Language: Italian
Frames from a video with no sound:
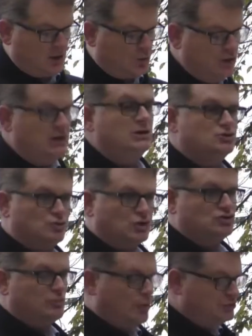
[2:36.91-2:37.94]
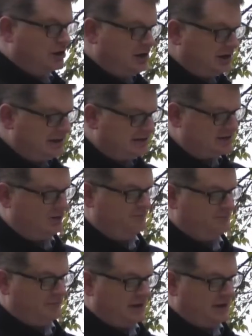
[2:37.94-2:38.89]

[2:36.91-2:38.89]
qui su questo monte di Cristo.